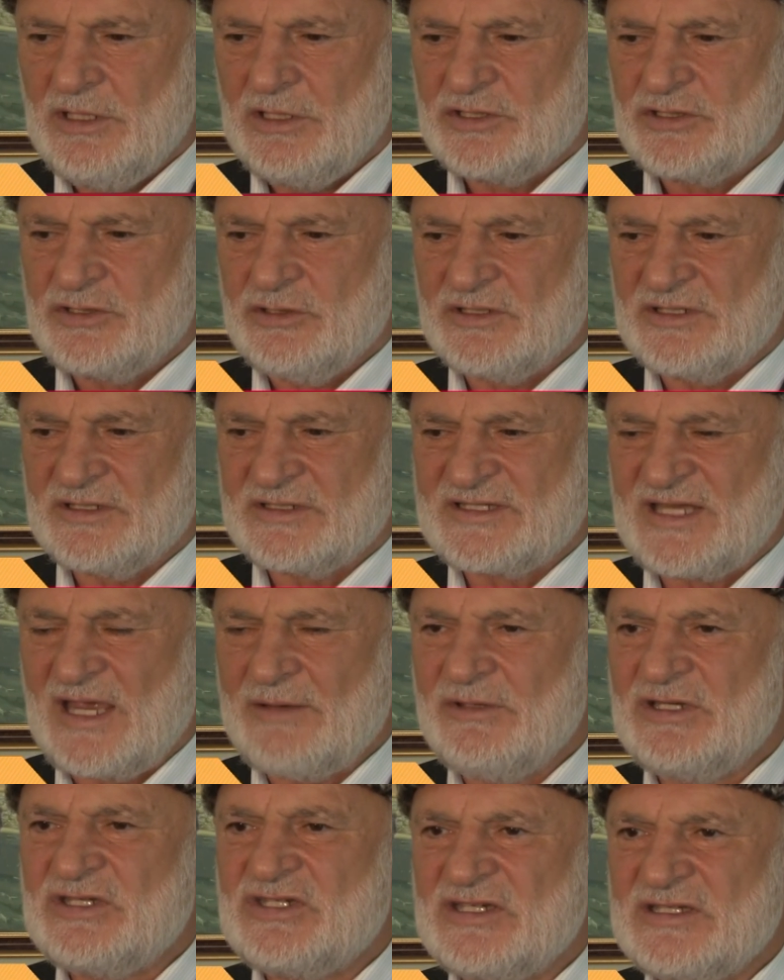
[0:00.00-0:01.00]
что
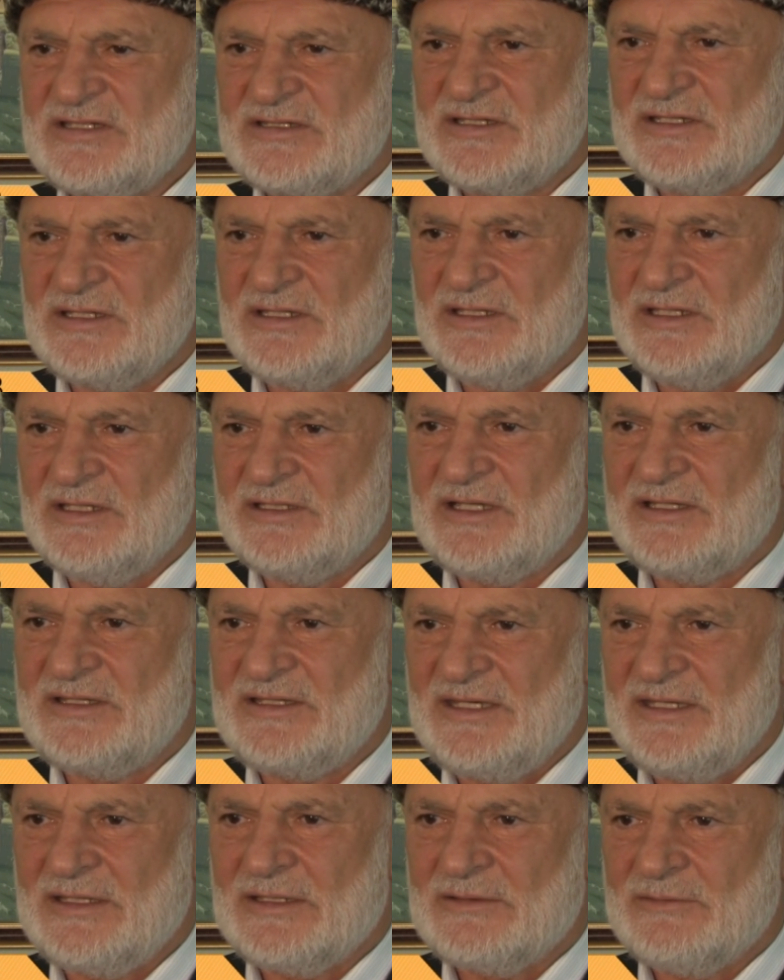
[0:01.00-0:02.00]
самые чистые – это
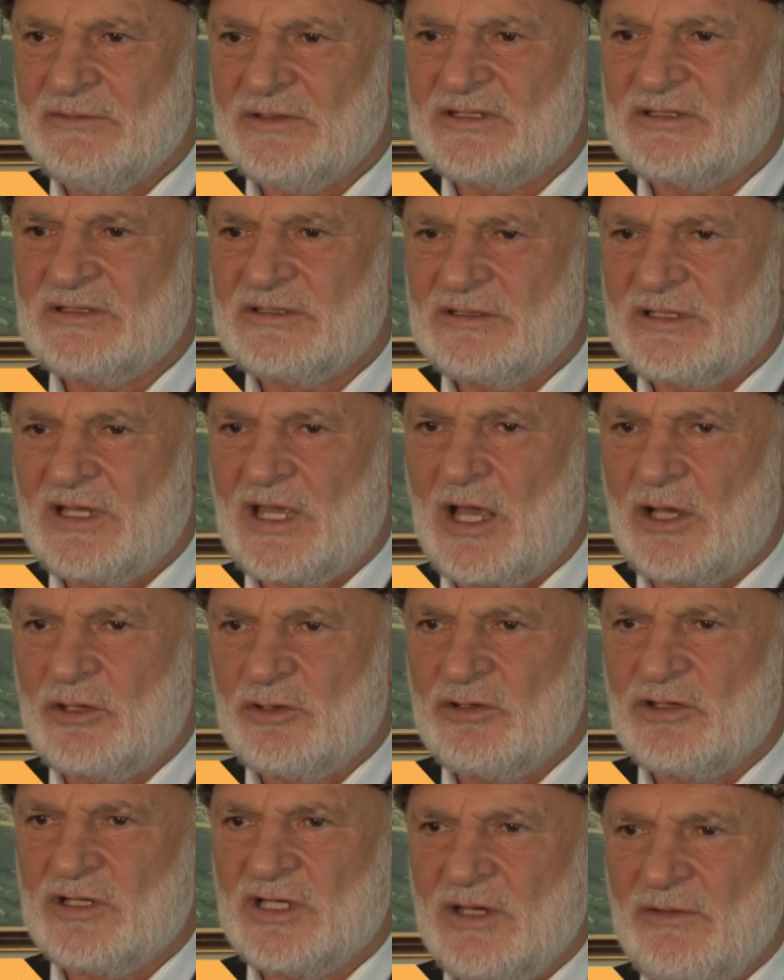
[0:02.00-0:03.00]
те, вот, о
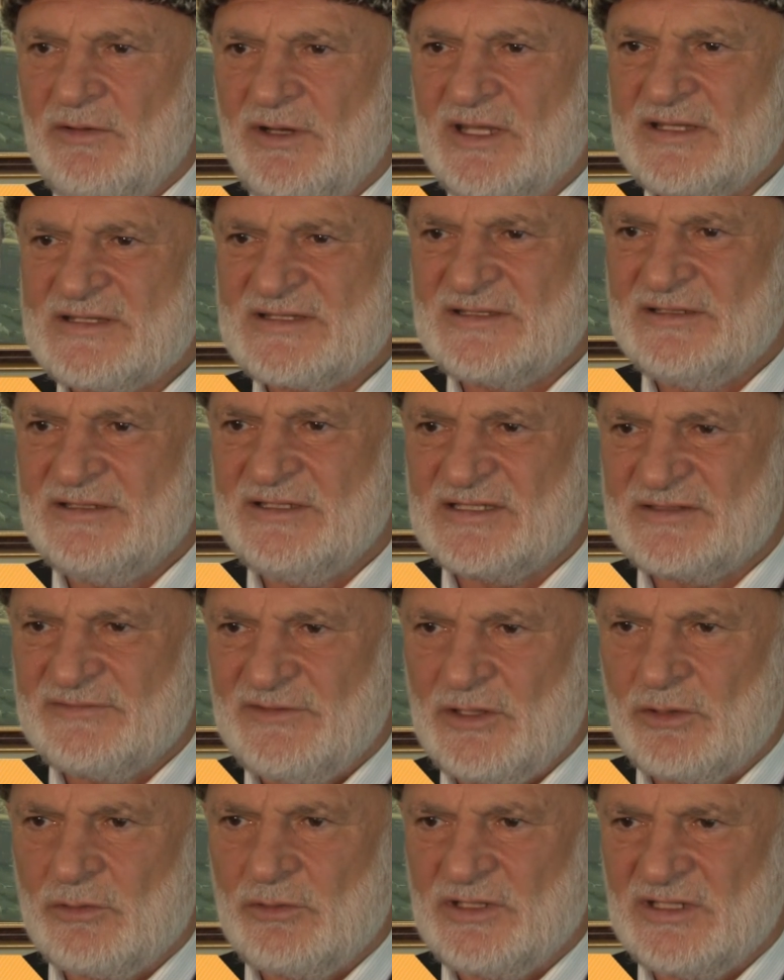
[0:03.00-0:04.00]
которых говорят сыны
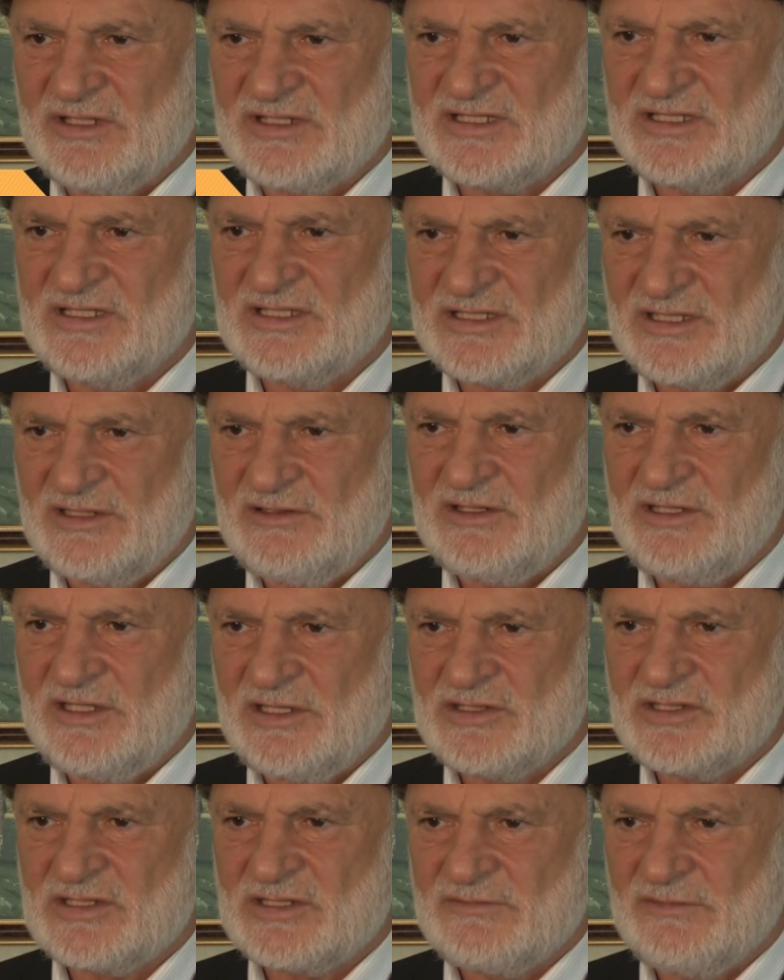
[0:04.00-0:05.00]
своей Родины, сыны своей
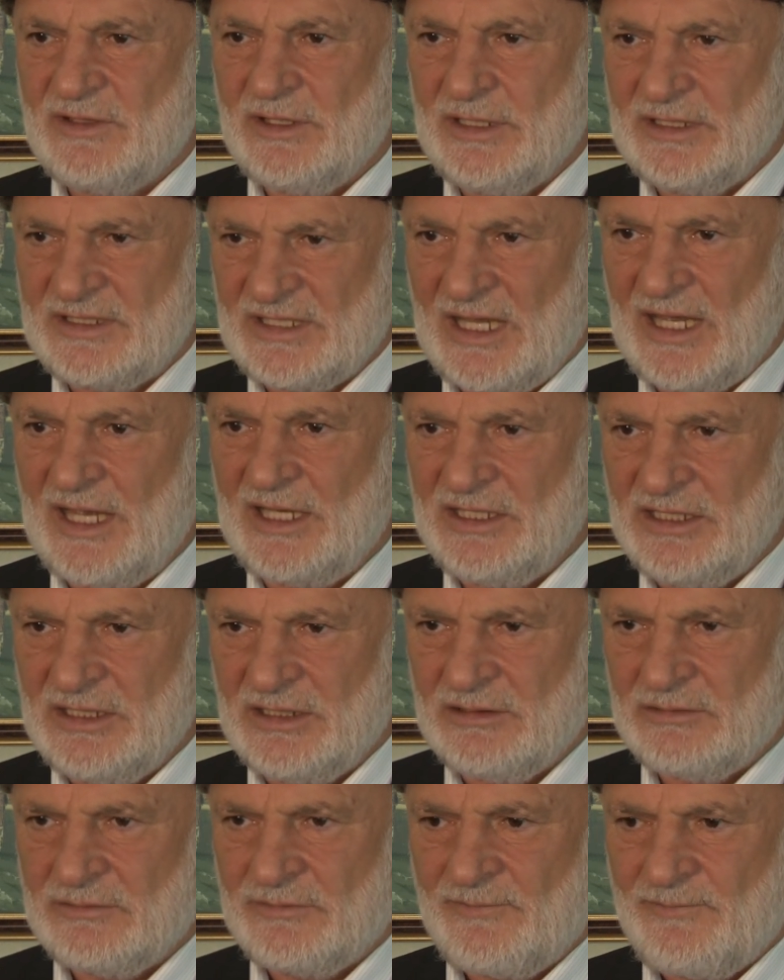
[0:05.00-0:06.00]
Отечества. Это
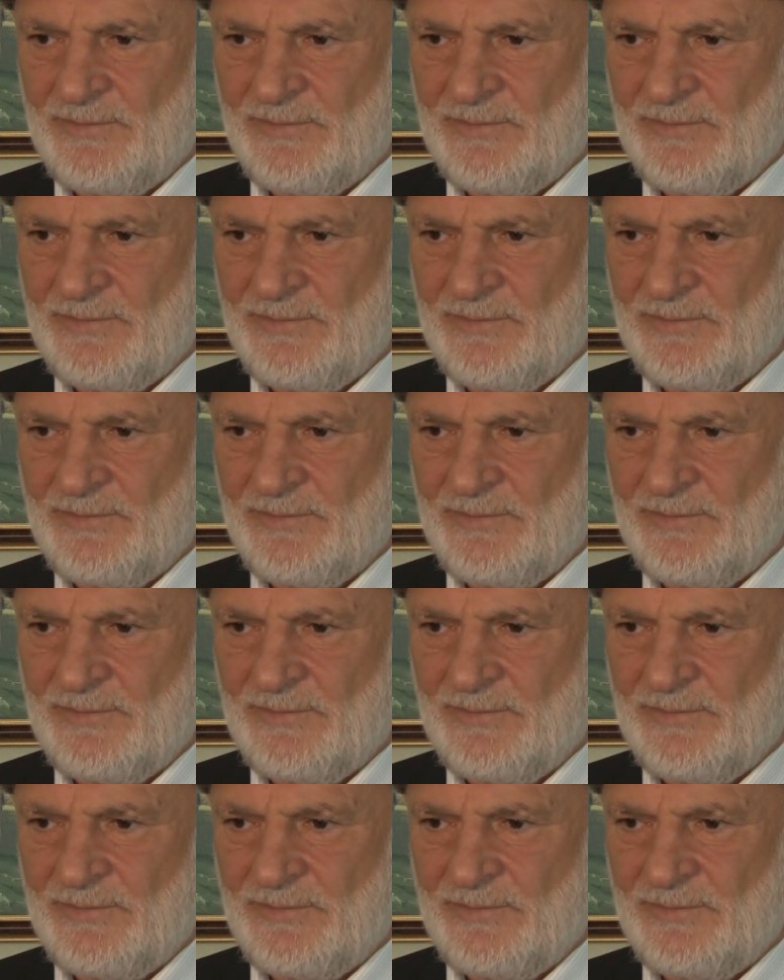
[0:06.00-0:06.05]
они.